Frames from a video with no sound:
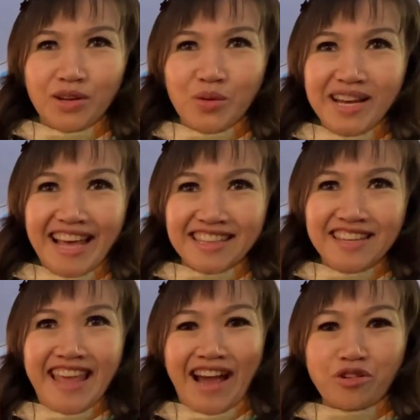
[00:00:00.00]
quý khán
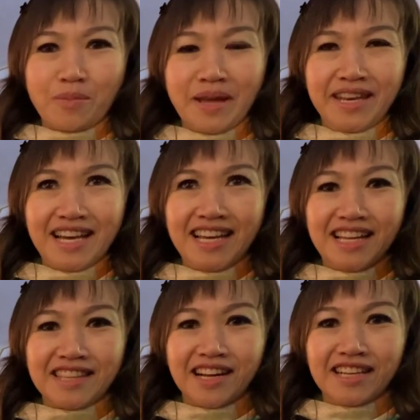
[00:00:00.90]
thính giả của mình
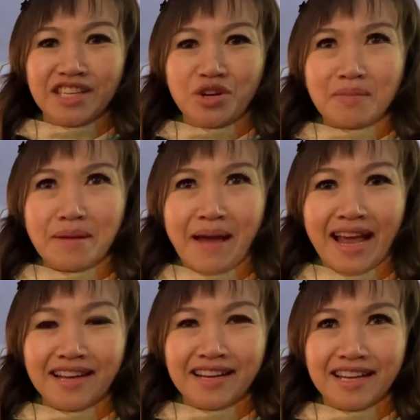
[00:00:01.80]
là thật là nhiều may
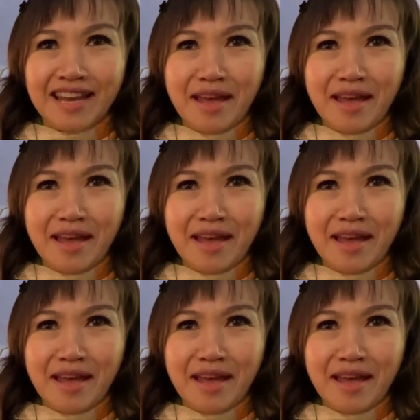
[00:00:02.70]
mắn à,